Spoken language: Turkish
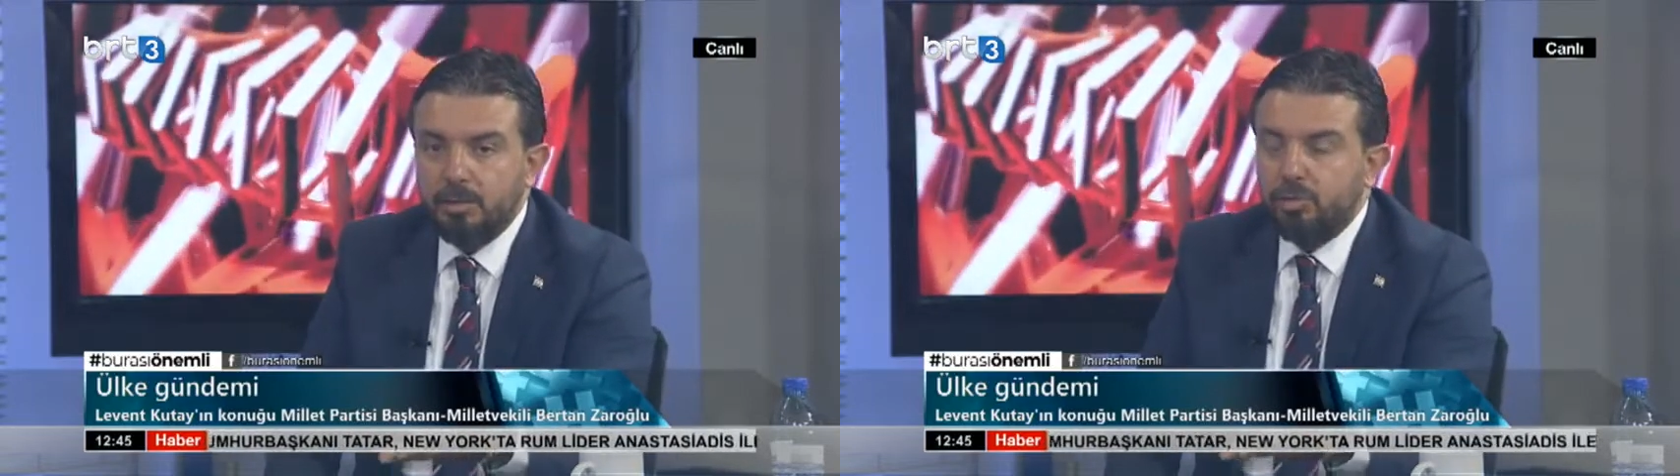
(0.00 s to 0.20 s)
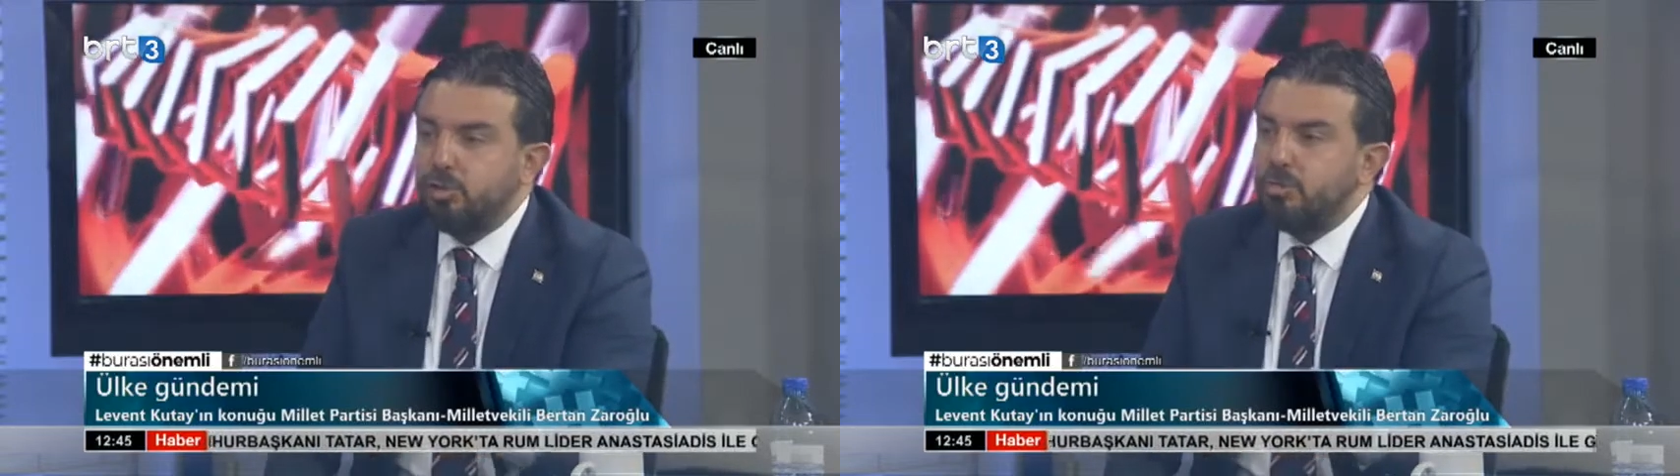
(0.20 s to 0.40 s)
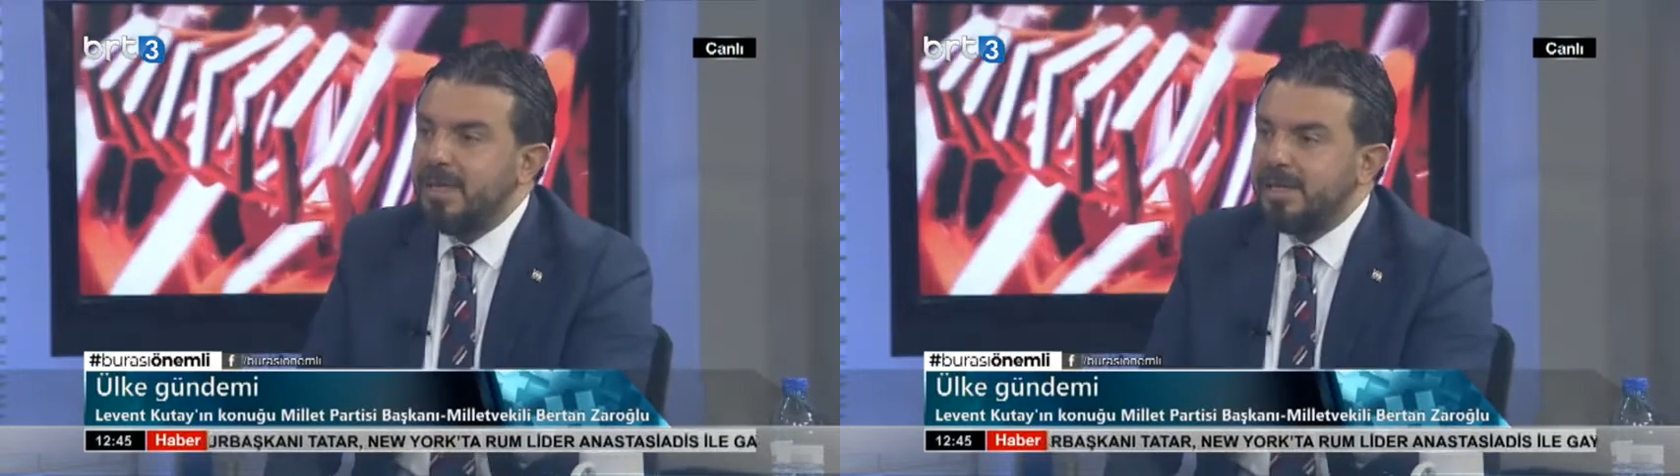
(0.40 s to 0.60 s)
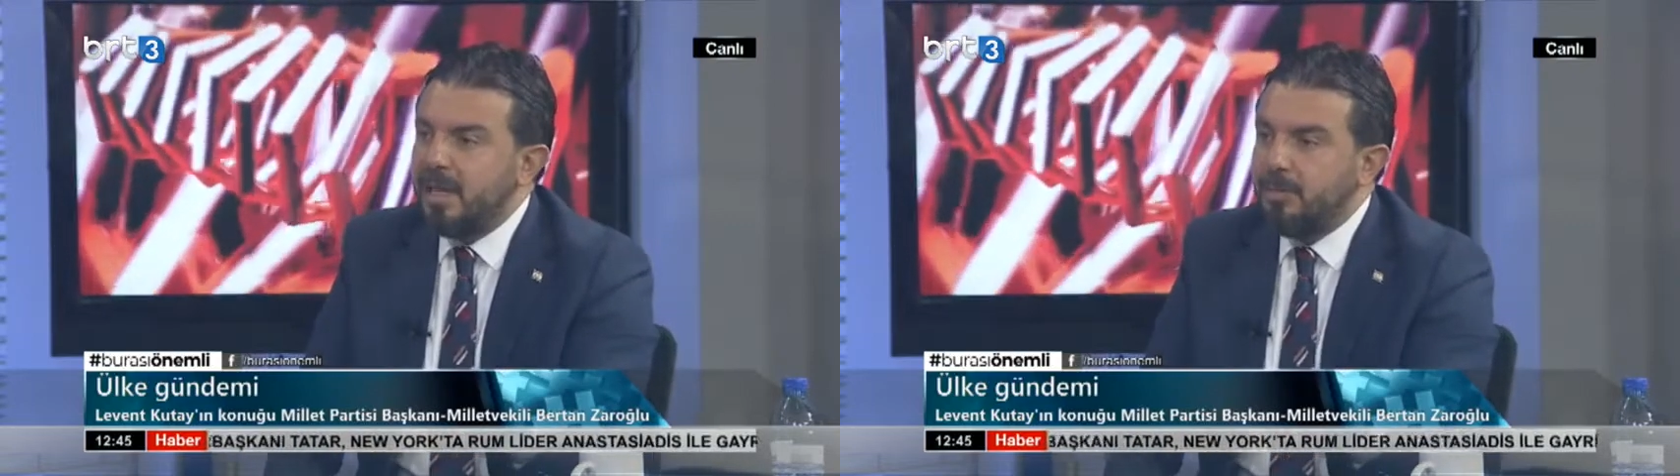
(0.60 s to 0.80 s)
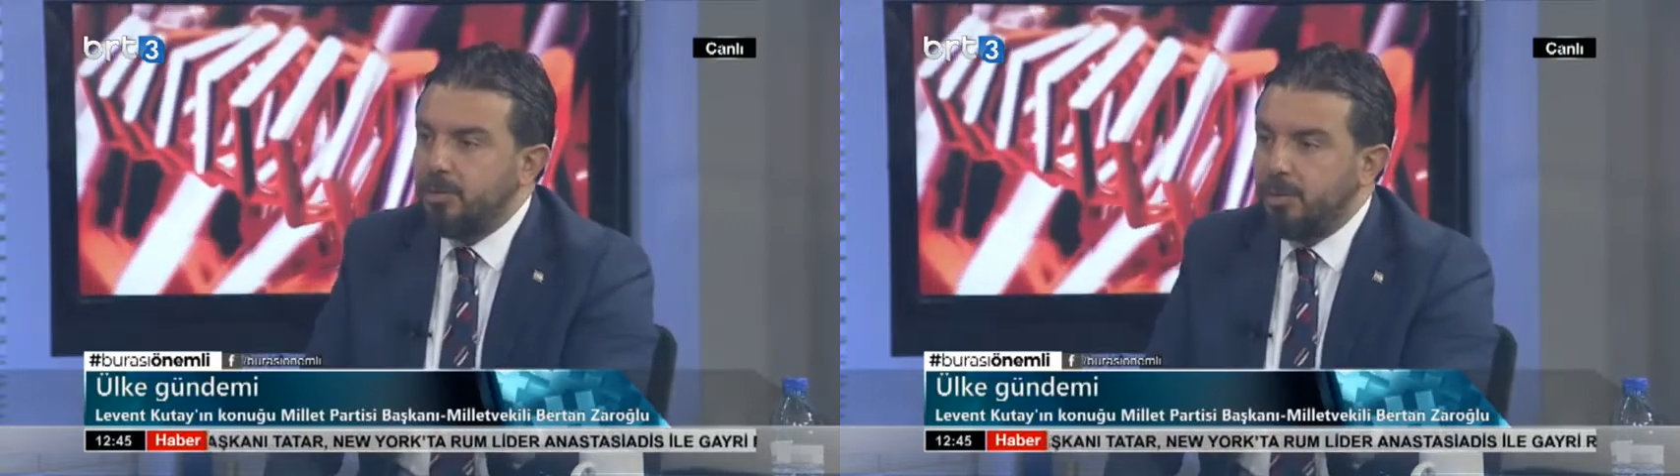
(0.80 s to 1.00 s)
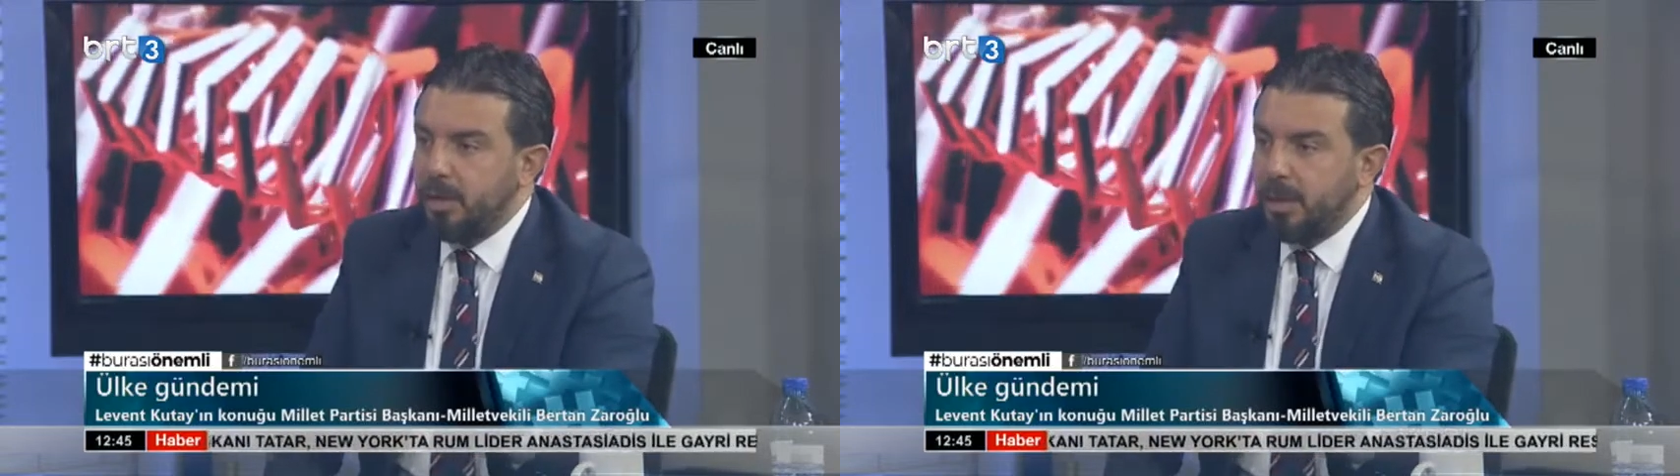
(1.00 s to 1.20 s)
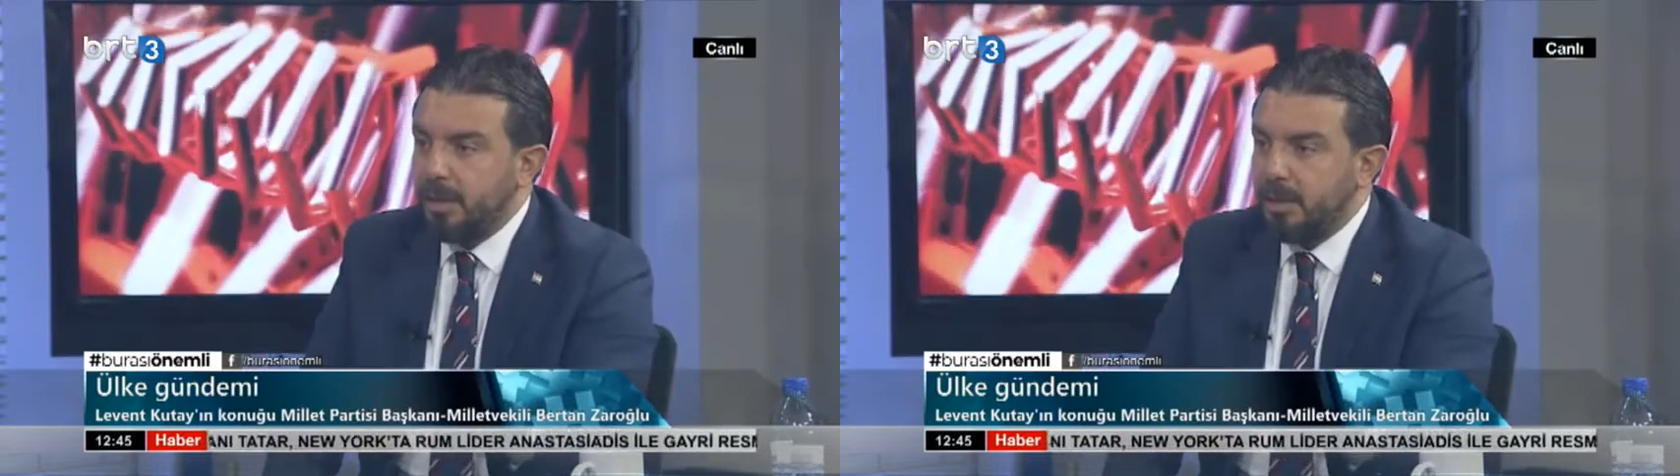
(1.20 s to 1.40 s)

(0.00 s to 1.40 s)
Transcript: Düşünmezler mi böyle?